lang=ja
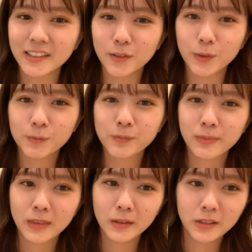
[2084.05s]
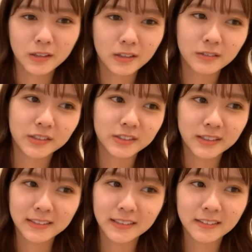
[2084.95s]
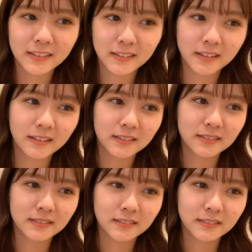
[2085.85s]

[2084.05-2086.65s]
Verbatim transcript: ど忘れちゃったな